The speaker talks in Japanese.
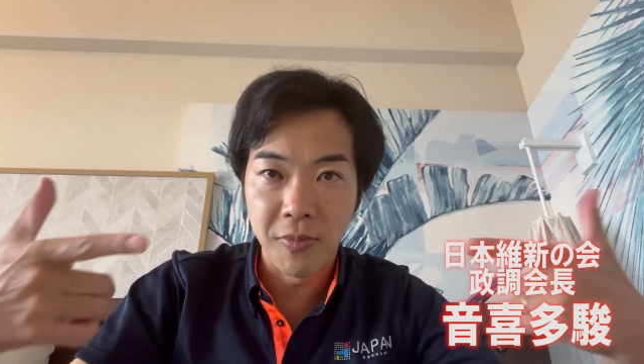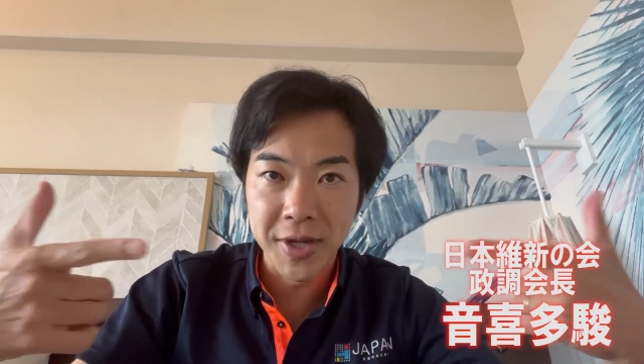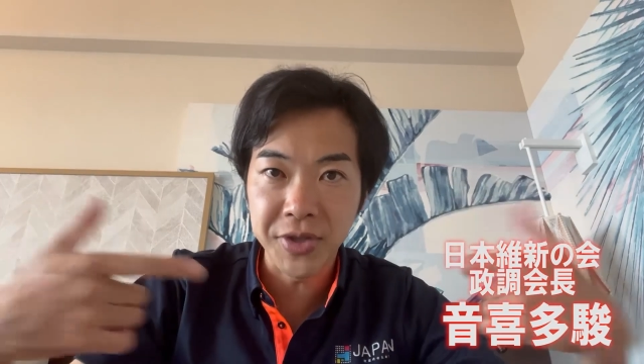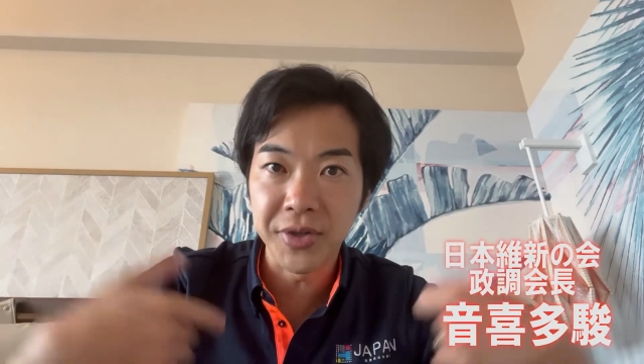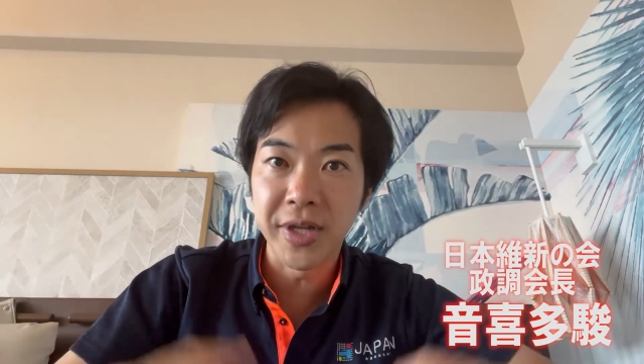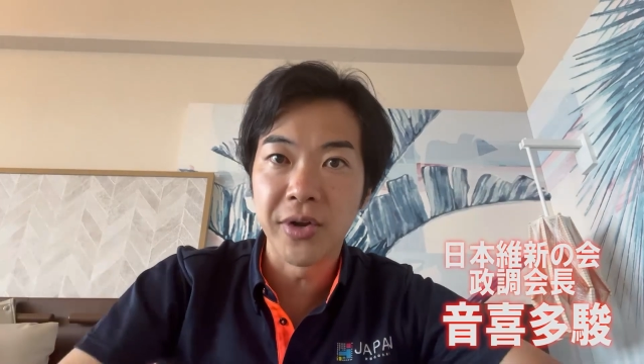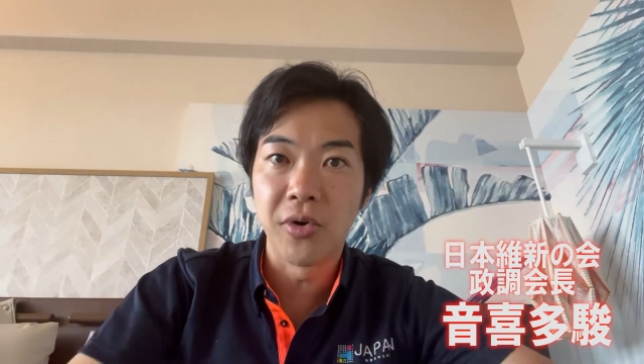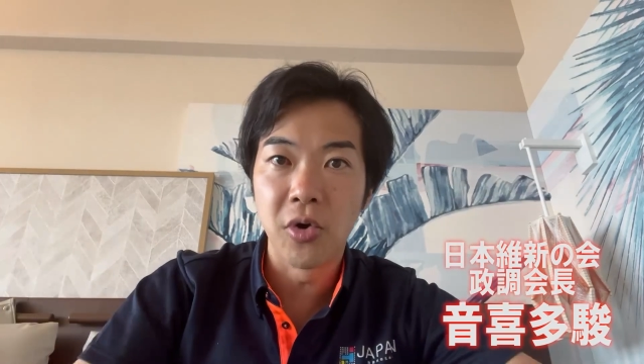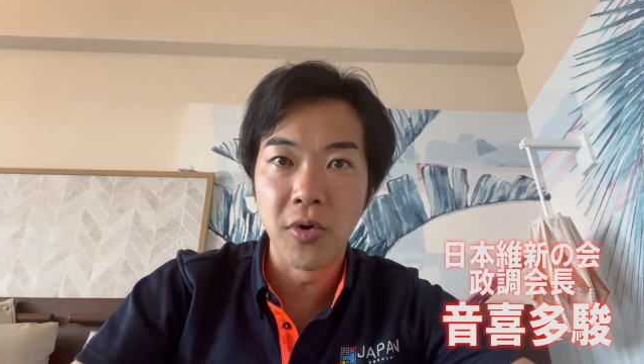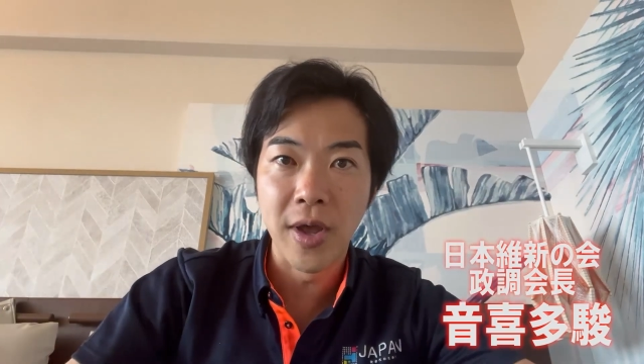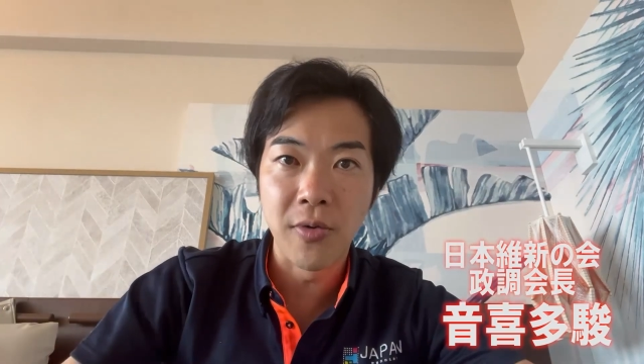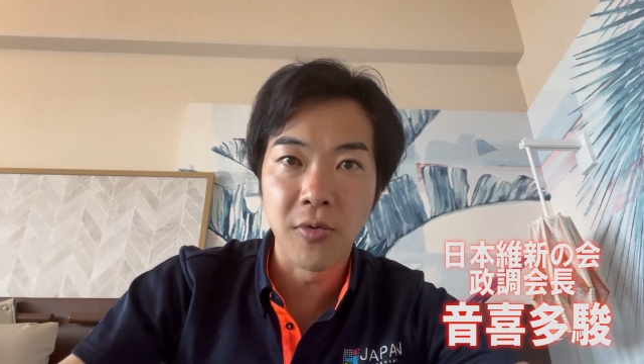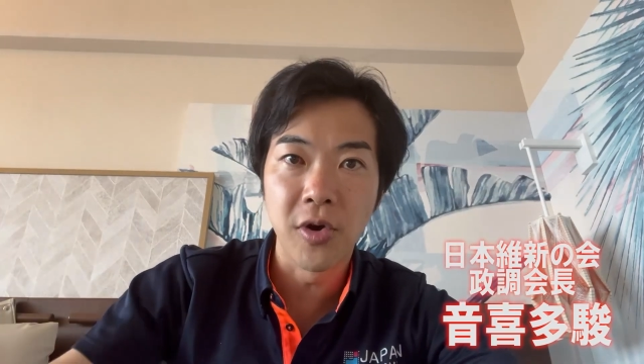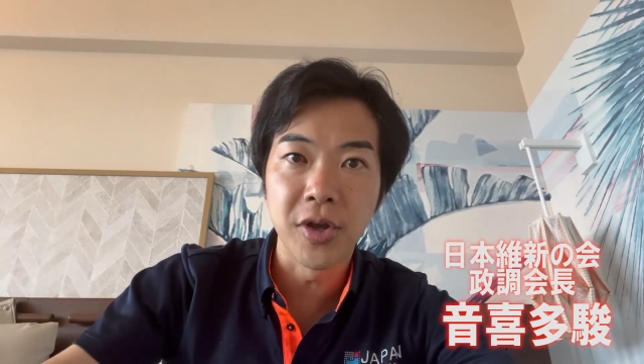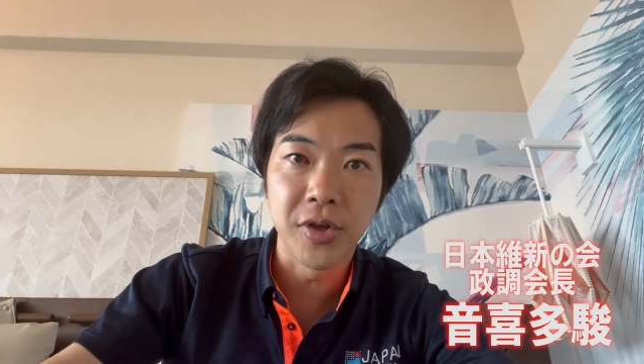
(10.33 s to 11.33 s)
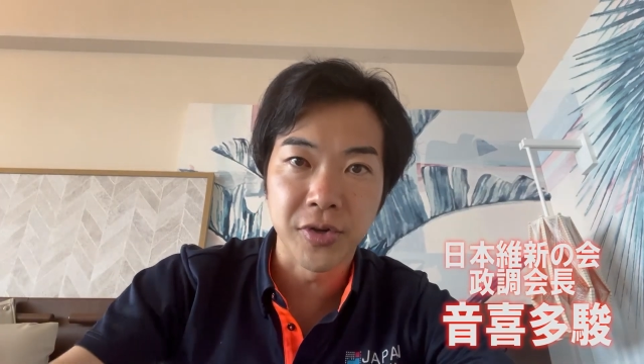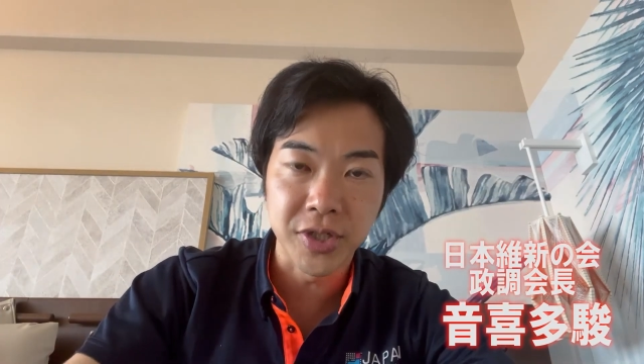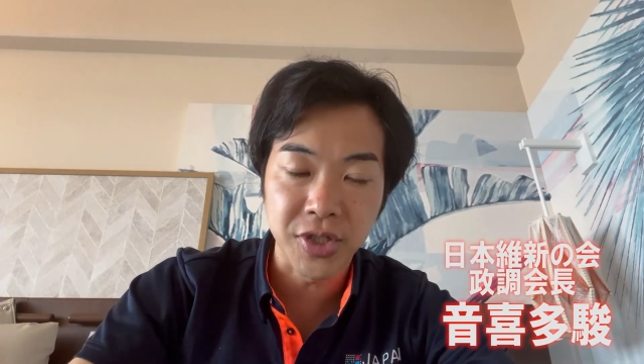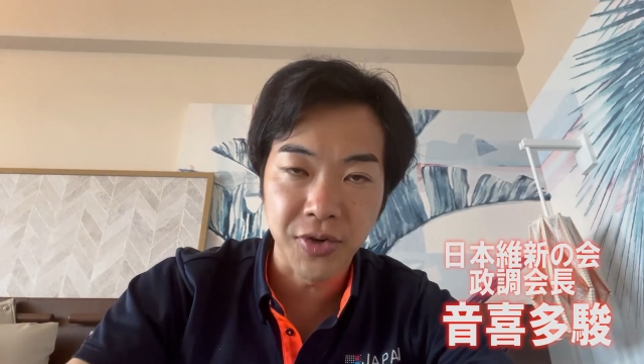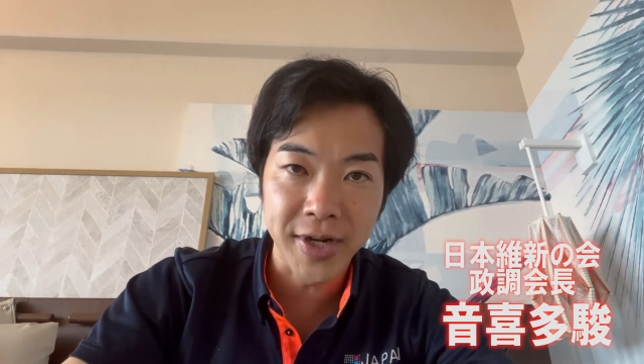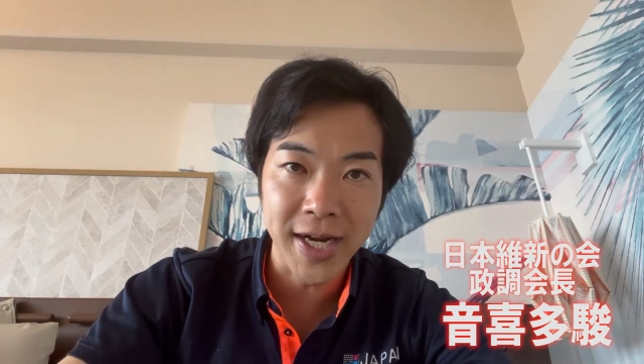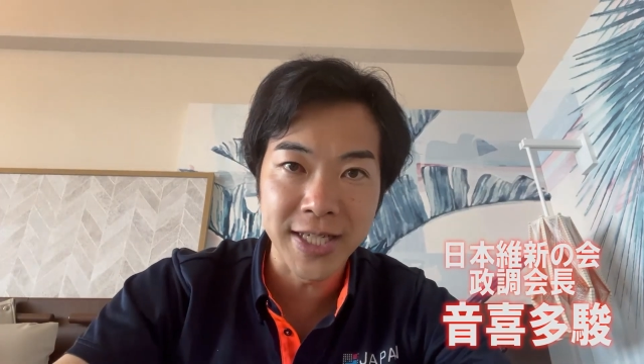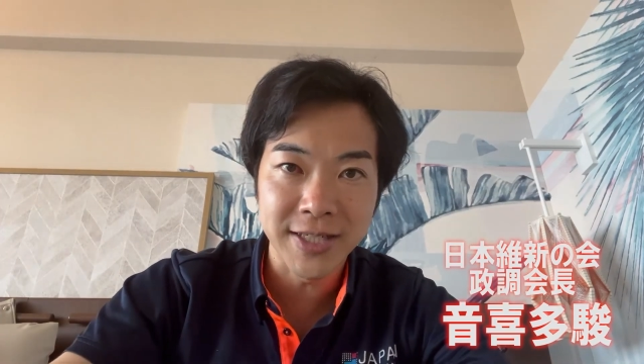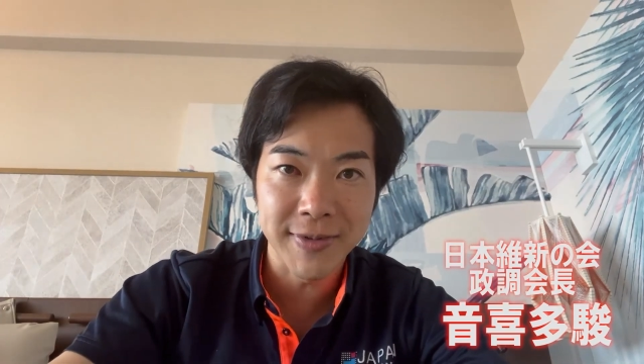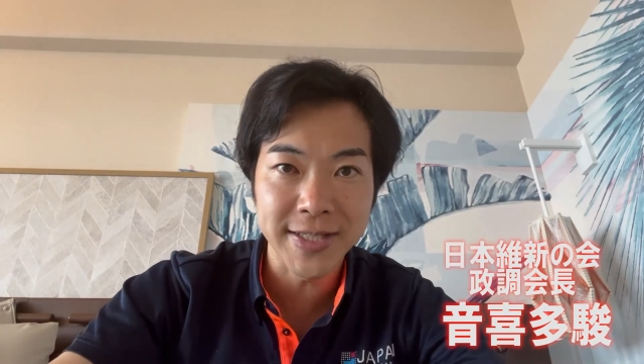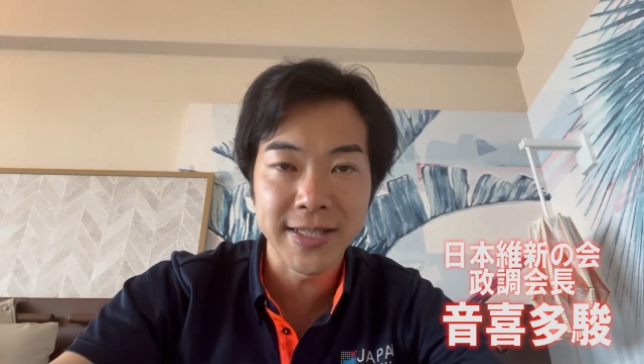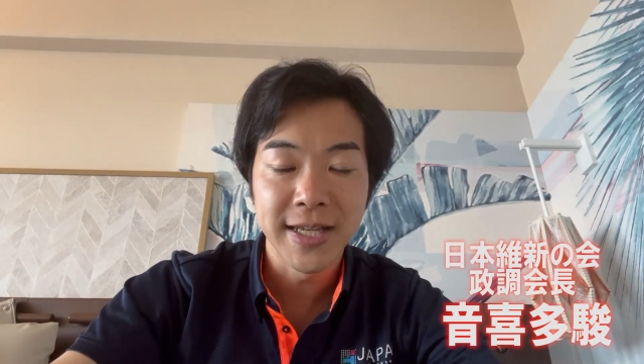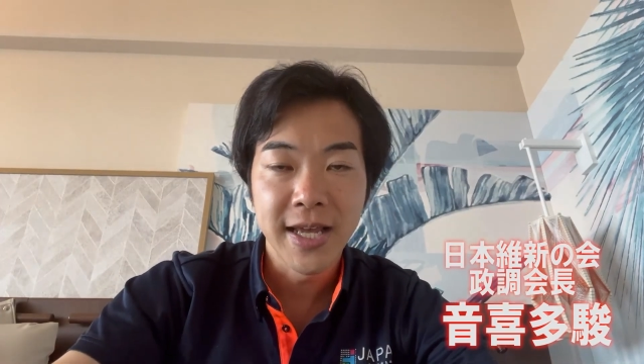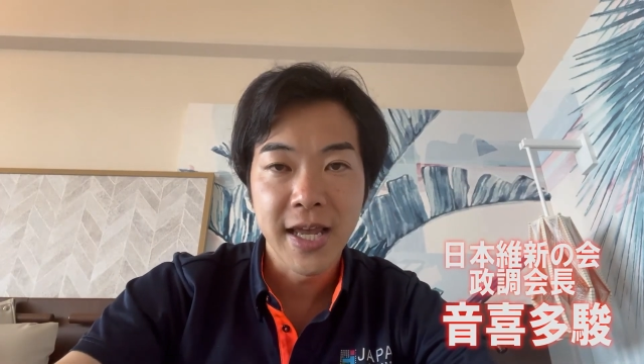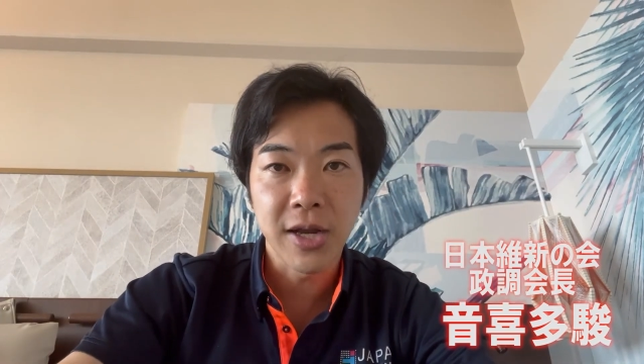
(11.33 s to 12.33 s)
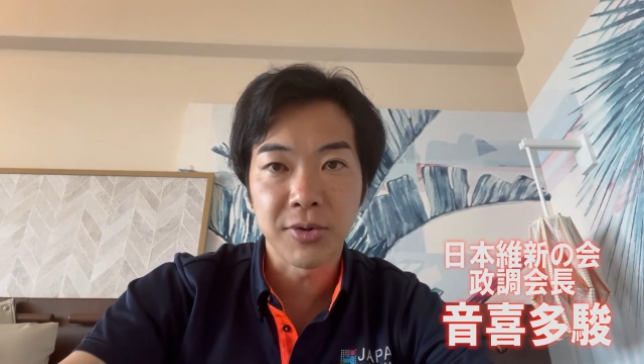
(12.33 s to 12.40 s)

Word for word: コメントでの応援をよろしくお願いします。